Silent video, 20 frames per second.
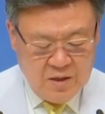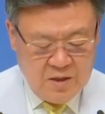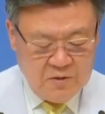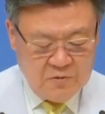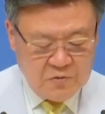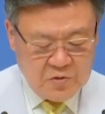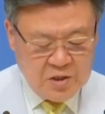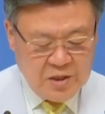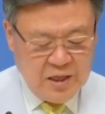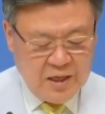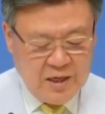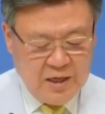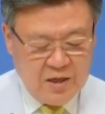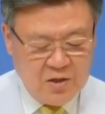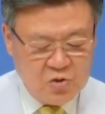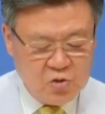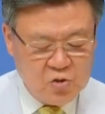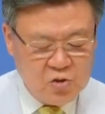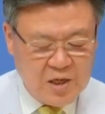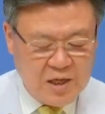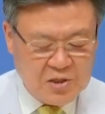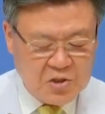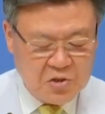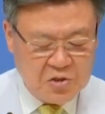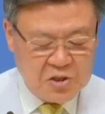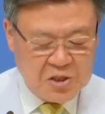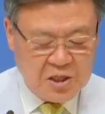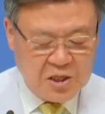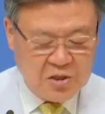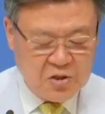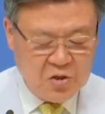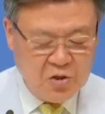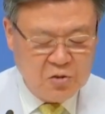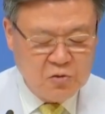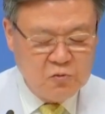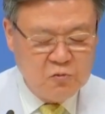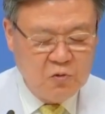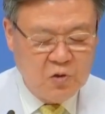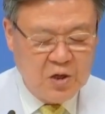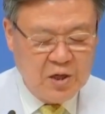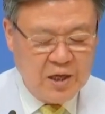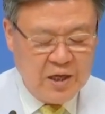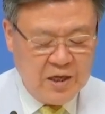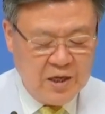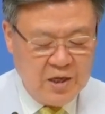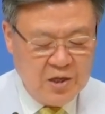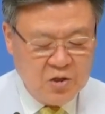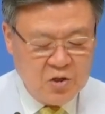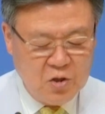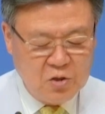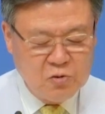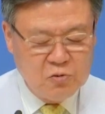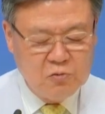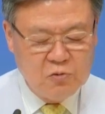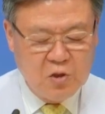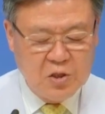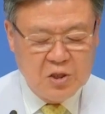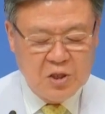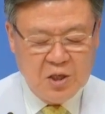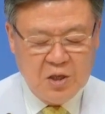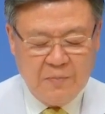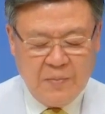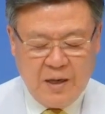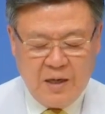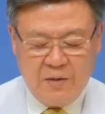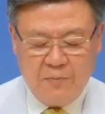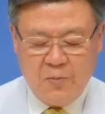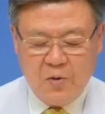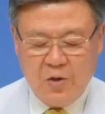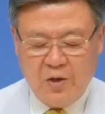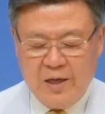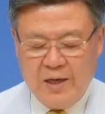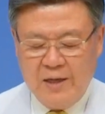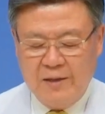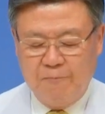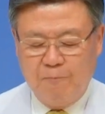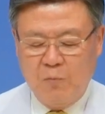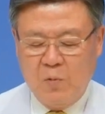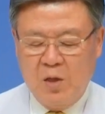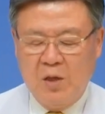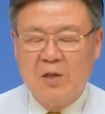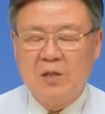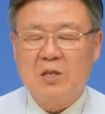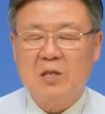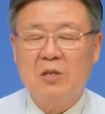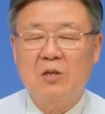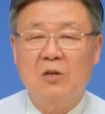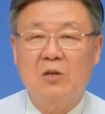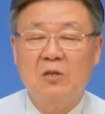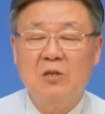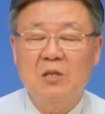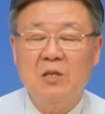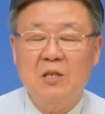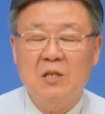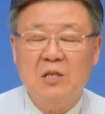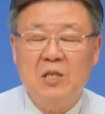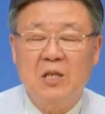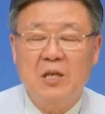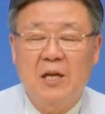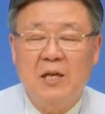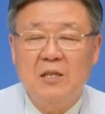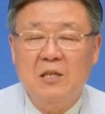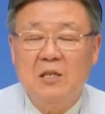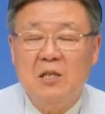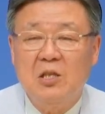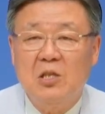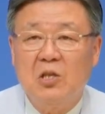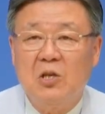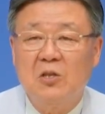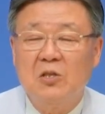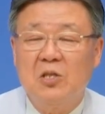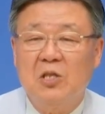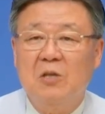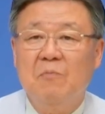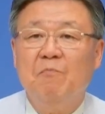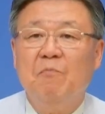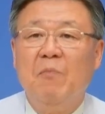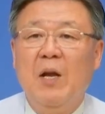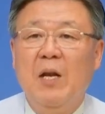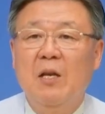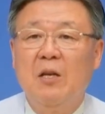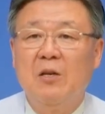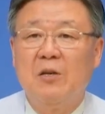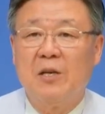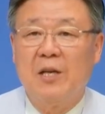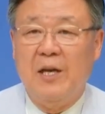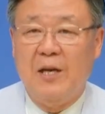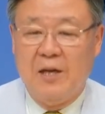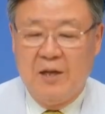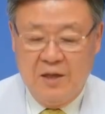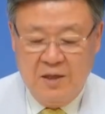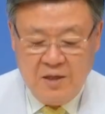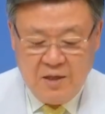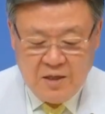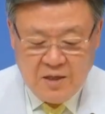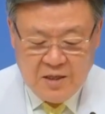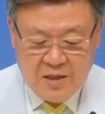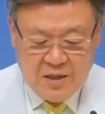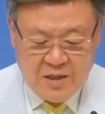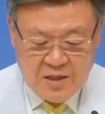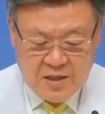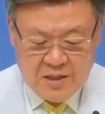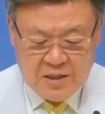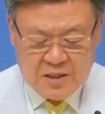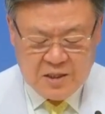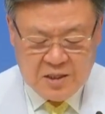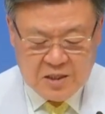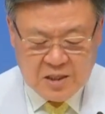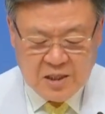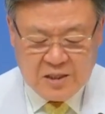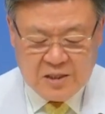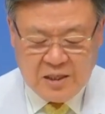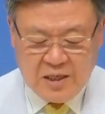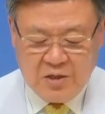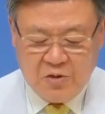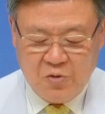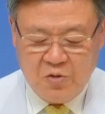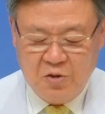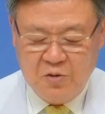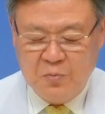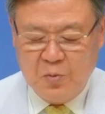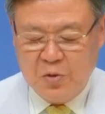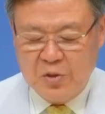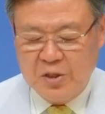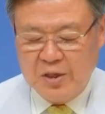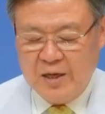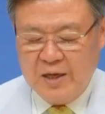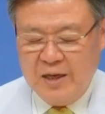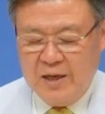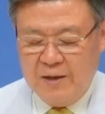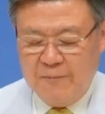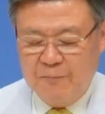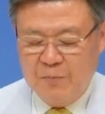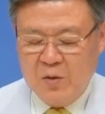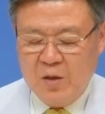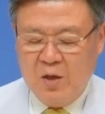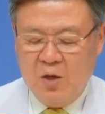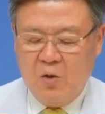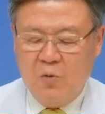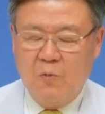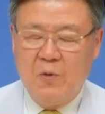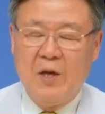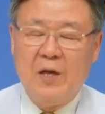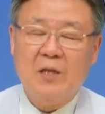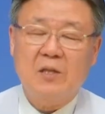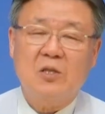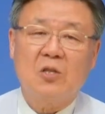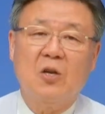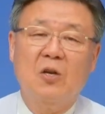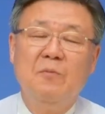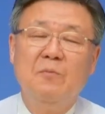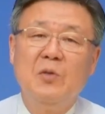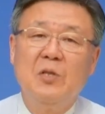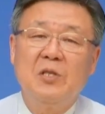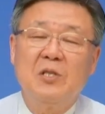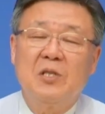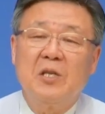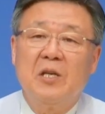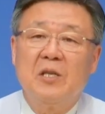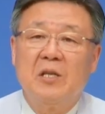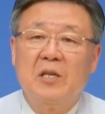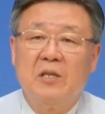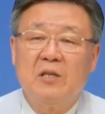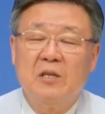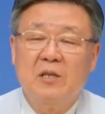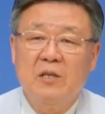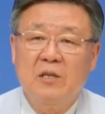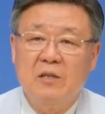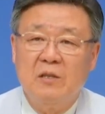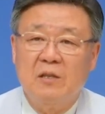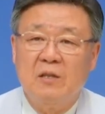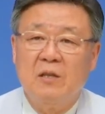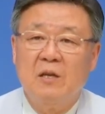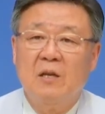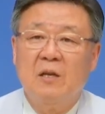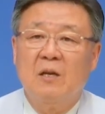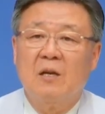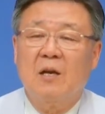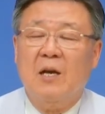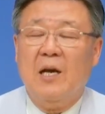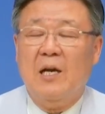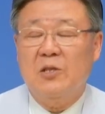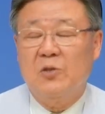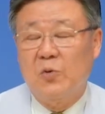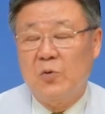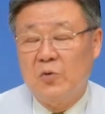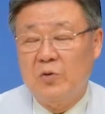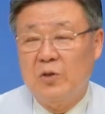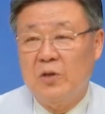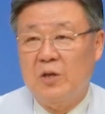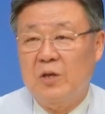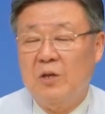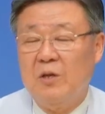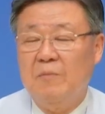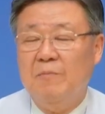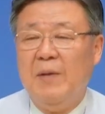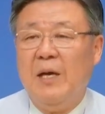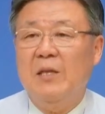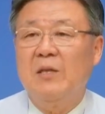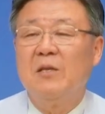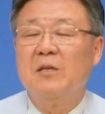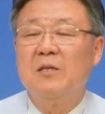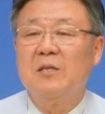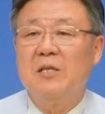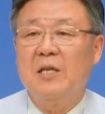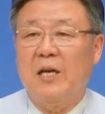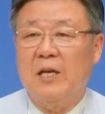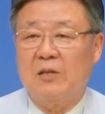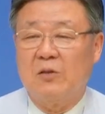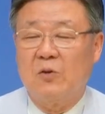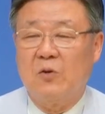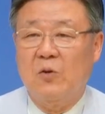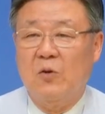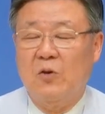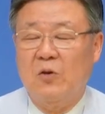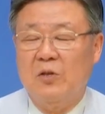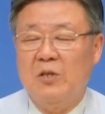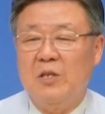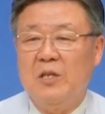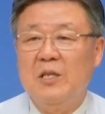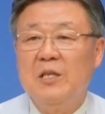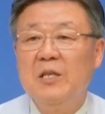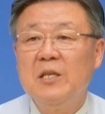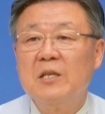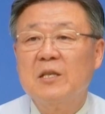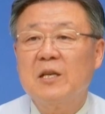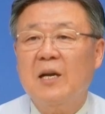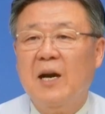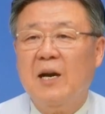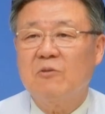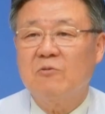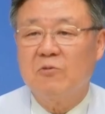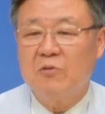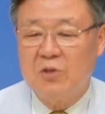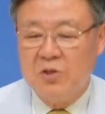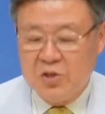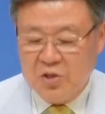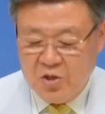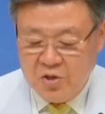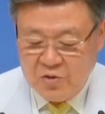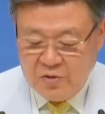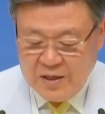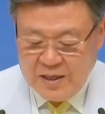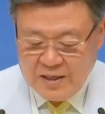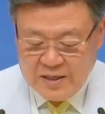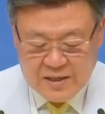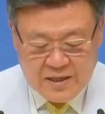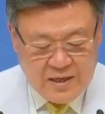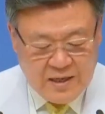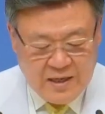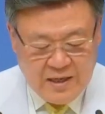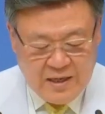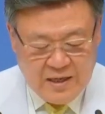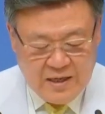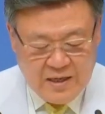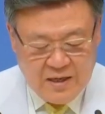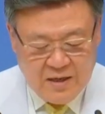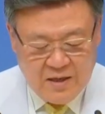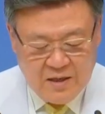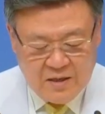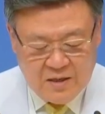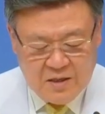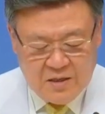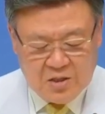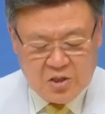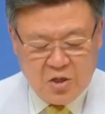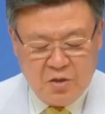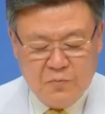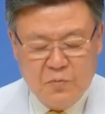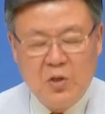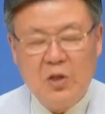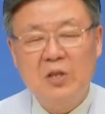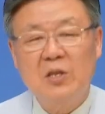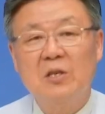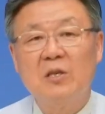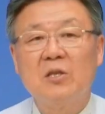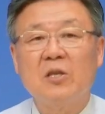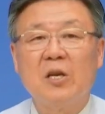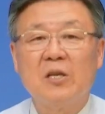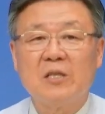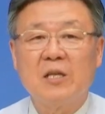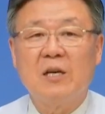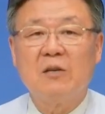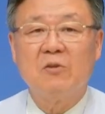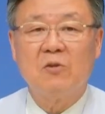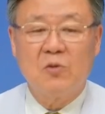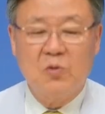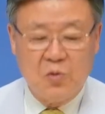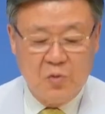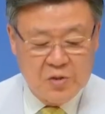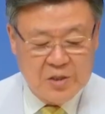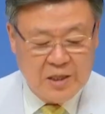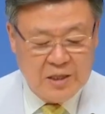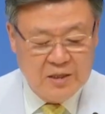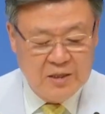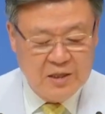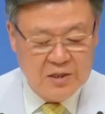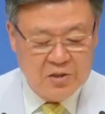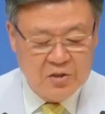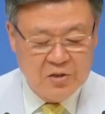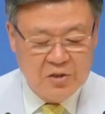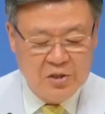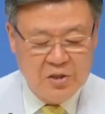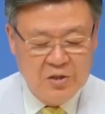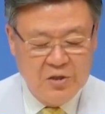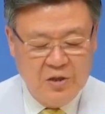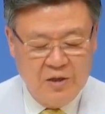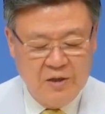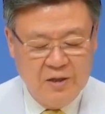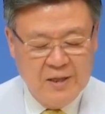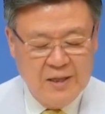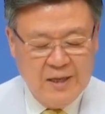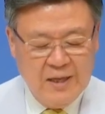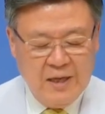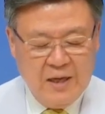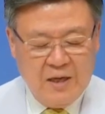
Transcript: 어, 우리나라 육아정책연구원의 연구원들이 발표한 지난, 지난 2018년에 기사 자료를 보니까 왜 젊은 세대들은 가족을 만들지 않고 1인 가구를 선호할까? 이 젊은이들을 대상으로 조사를 했더니요.